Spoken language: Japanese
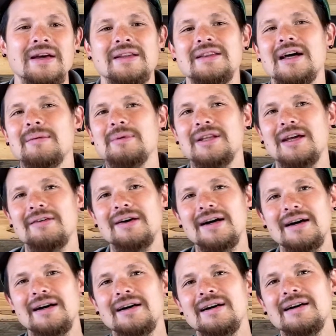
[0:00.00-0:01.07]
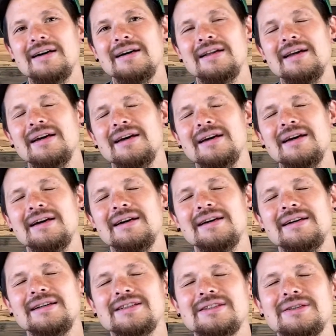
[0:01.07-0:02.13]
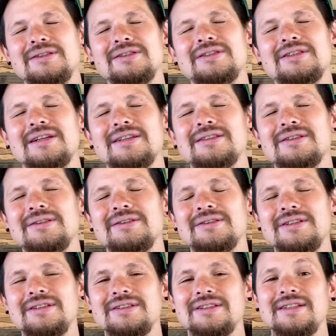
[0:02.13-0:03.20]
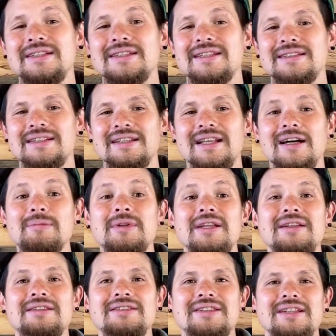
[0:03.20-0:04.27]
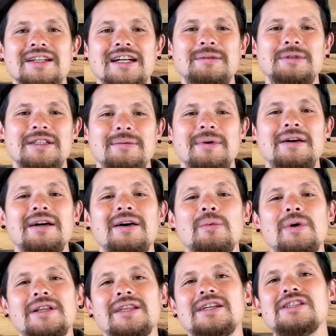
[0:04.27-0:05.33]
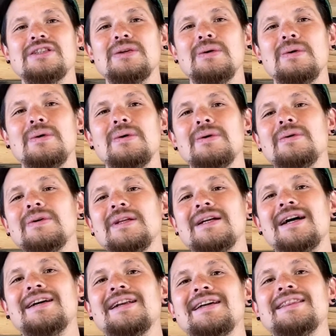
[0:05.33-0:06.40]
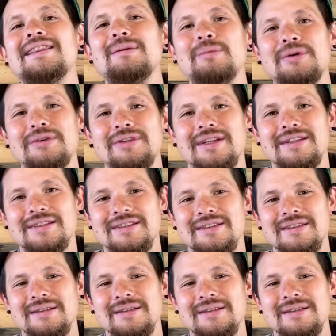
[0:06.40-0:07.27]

ダビデはえー、使徒13章の22節でダビデについて神様は私の心にかなったものです。